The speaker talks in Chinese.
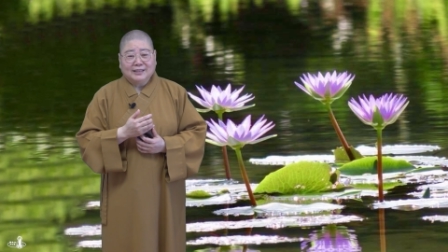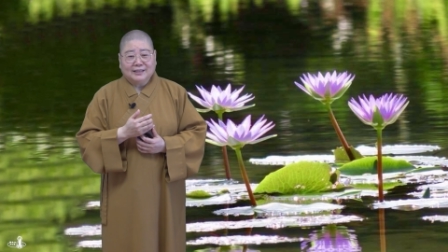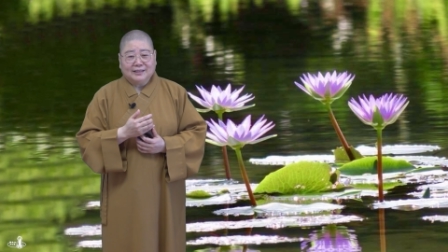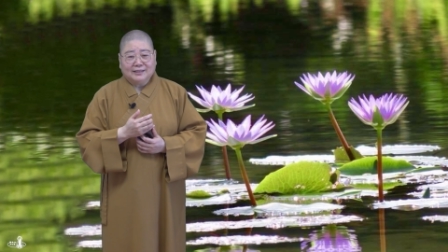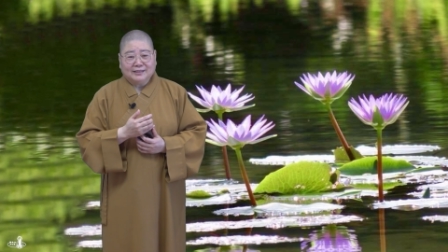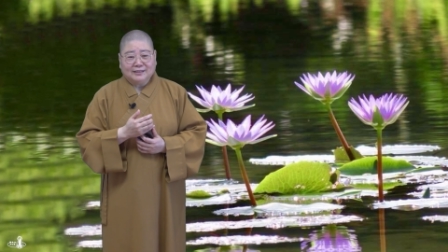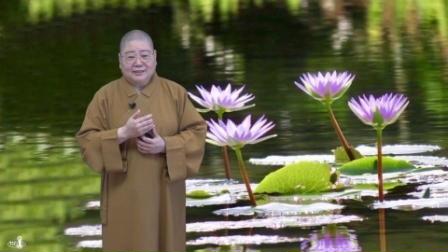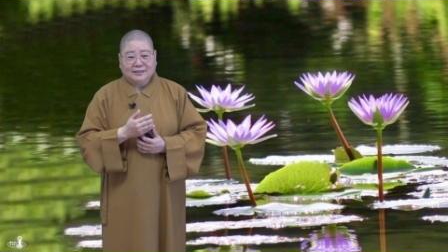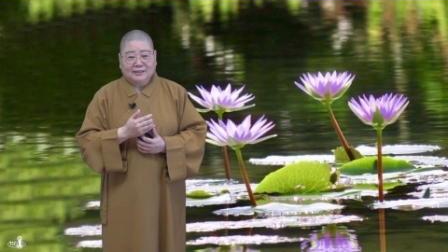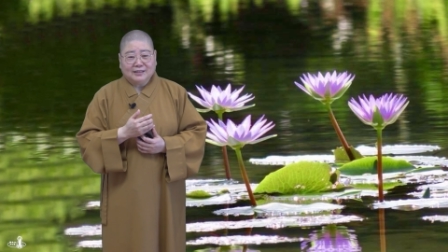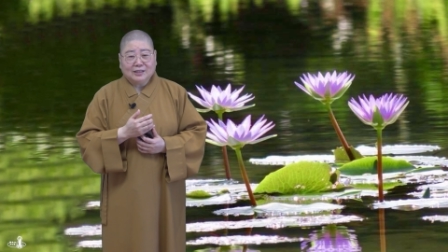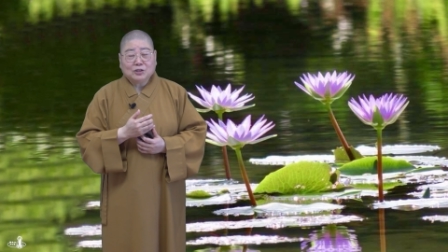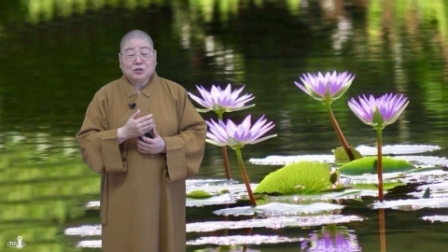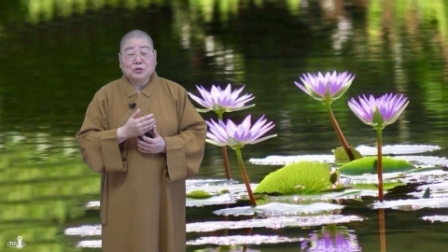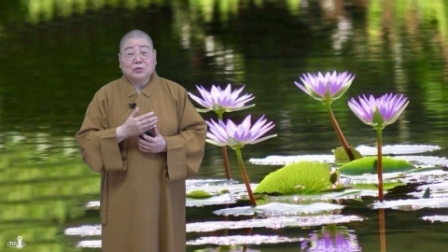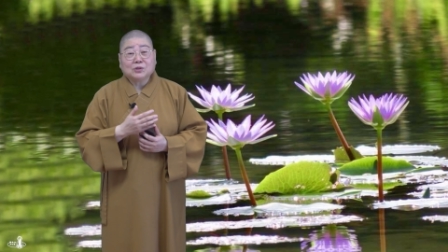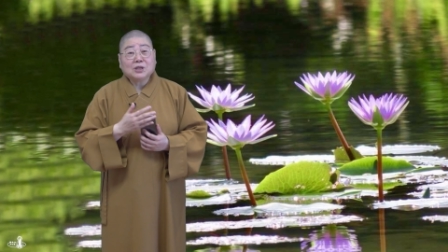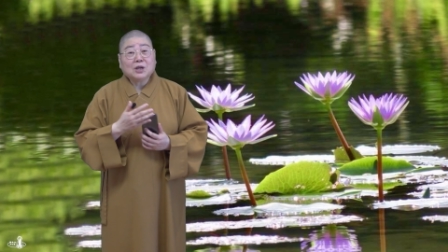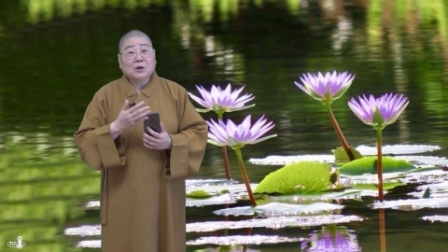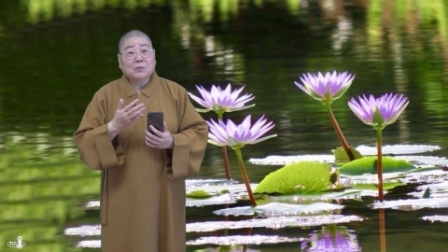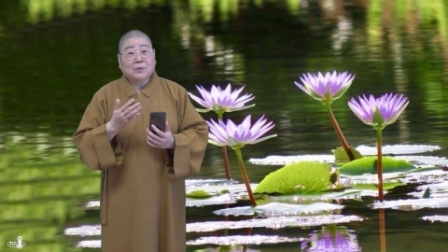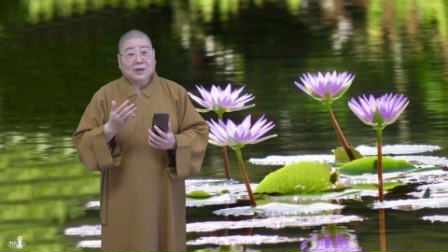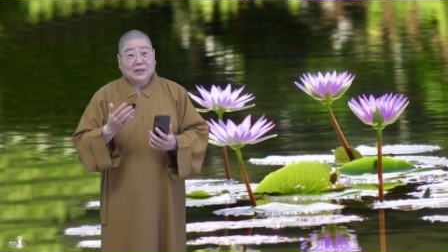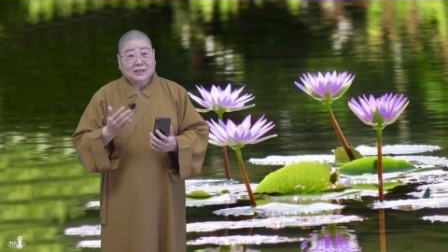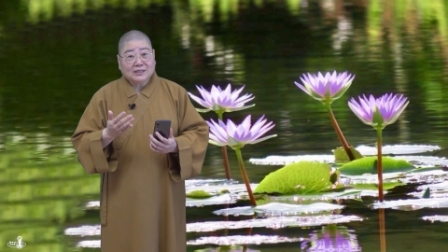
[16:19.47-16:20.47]
哎，那总
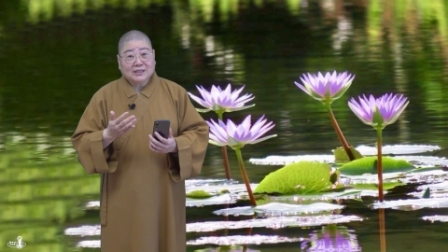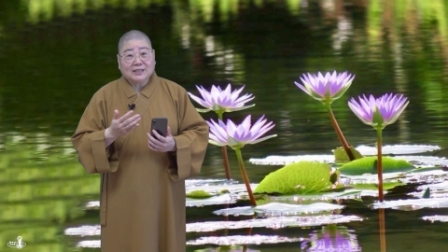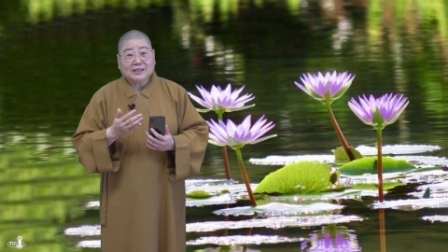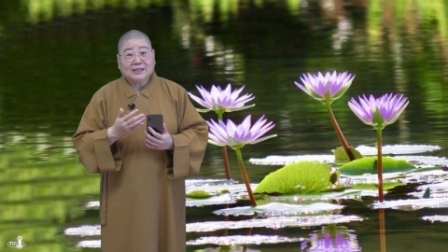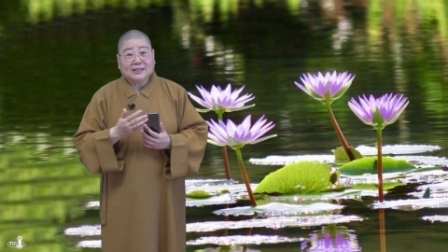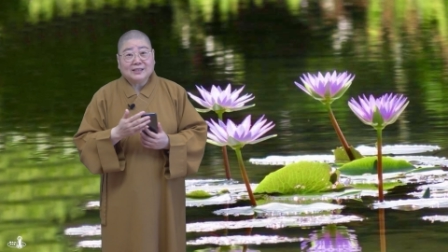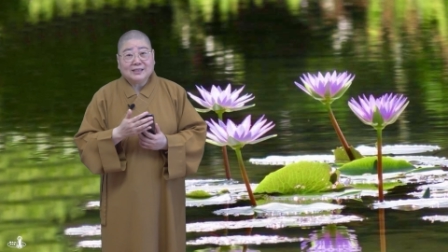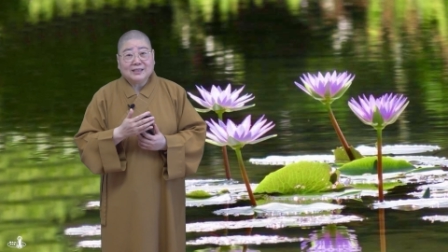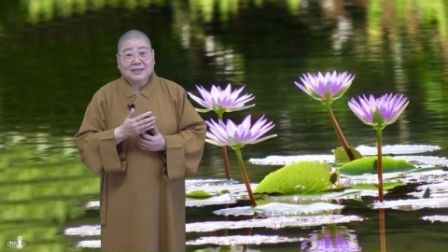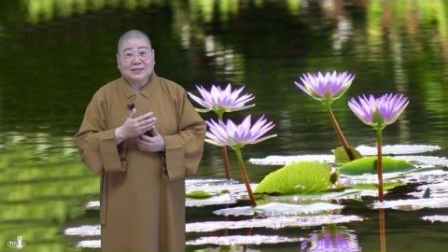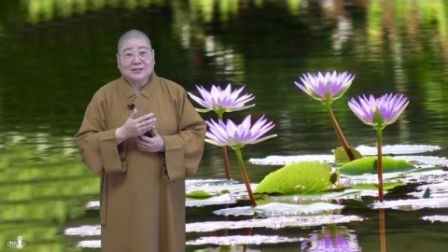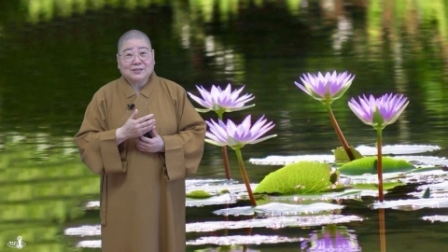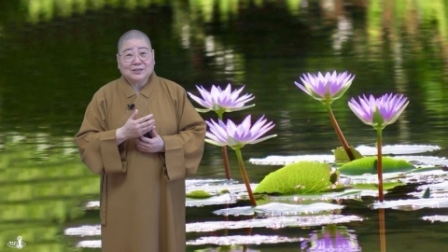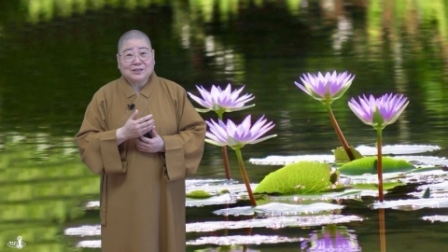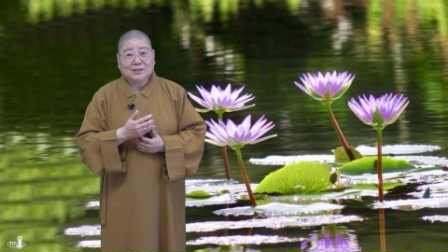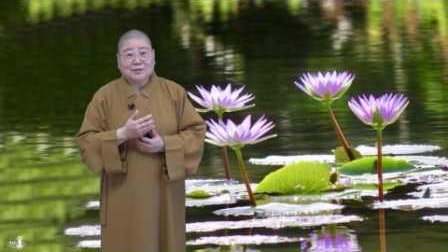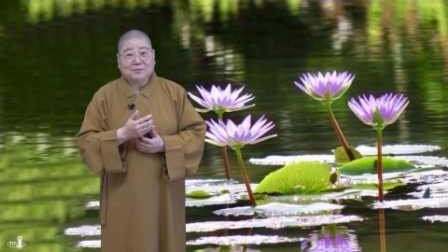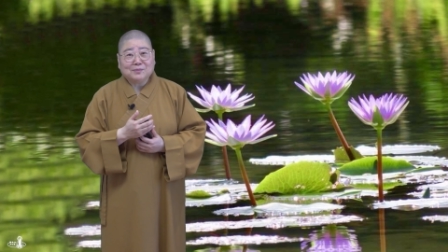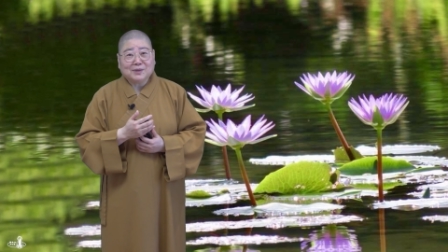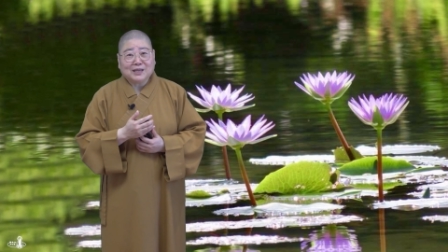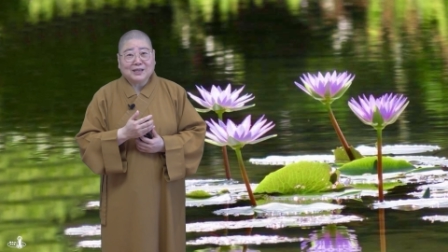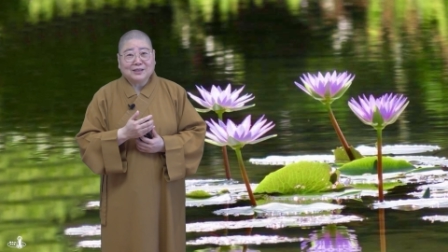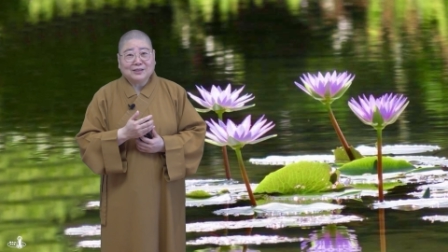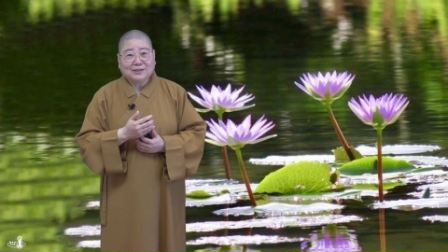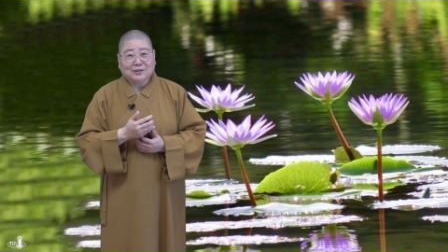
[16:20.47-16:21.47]
是要完成一件事
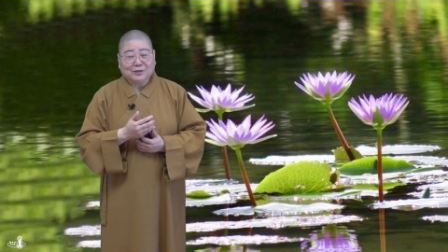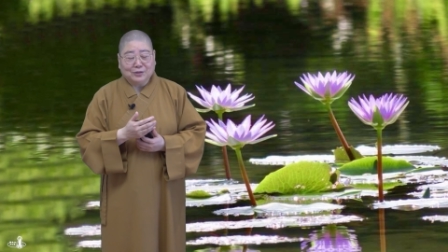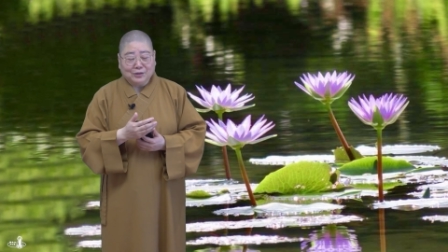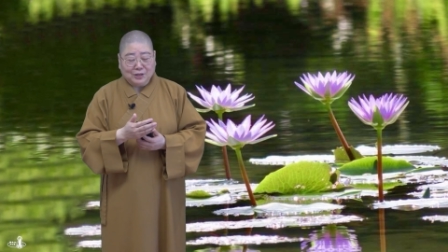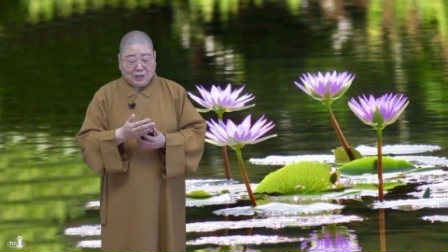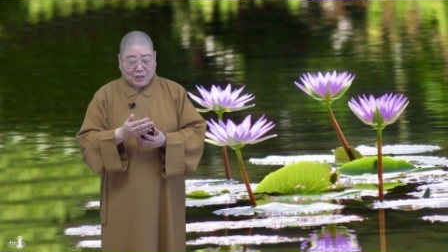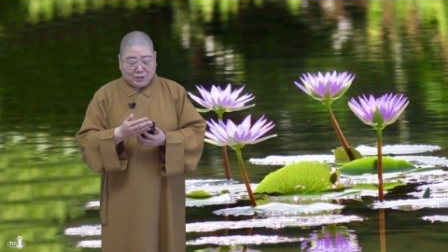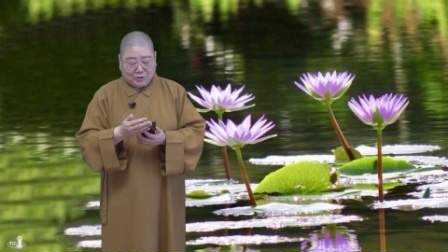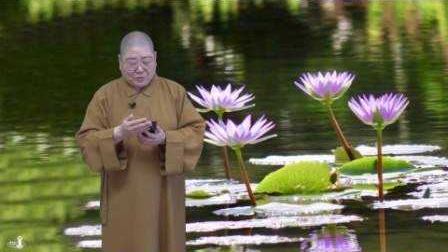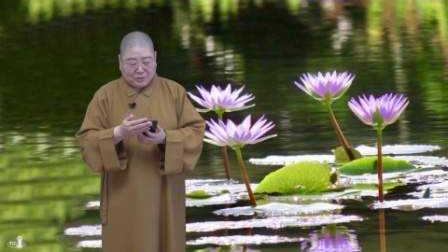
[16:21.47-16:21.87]
嘛，哦，